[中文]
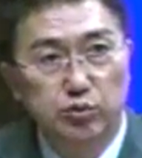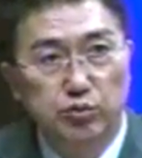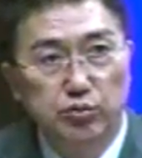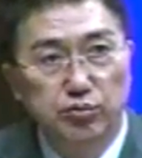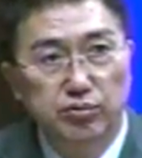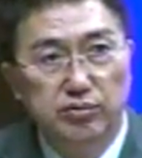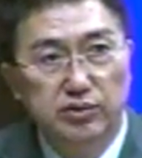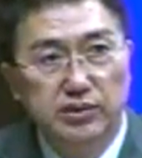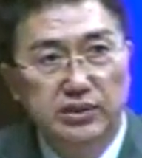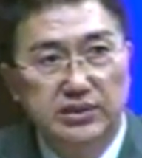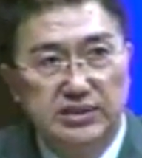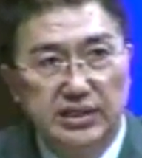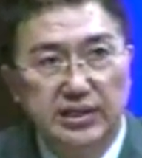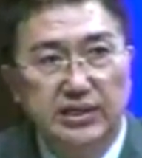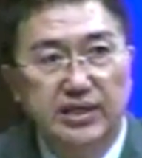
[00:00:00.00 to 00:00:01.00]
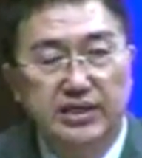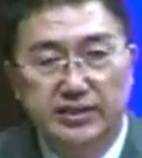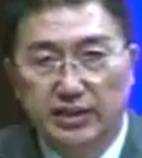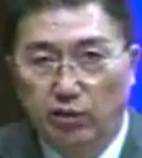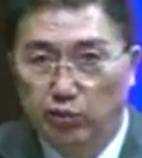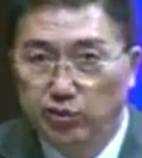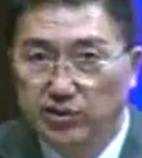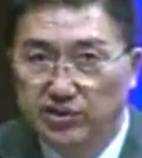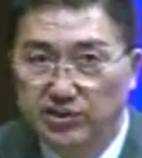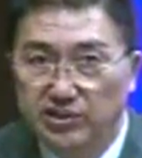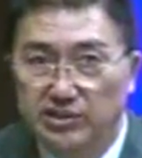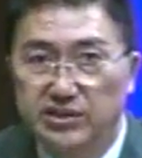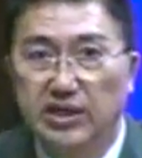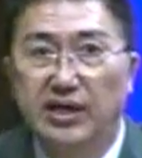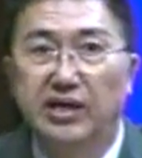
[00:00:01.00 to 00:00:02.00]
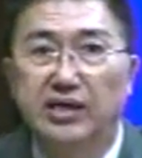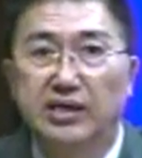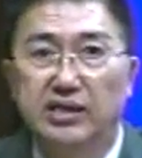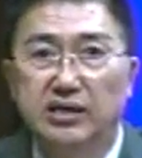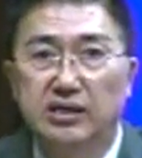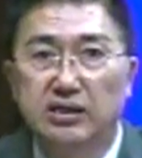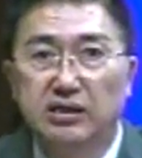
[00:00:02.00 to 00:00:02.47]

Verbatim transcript: 出征列讨论事项。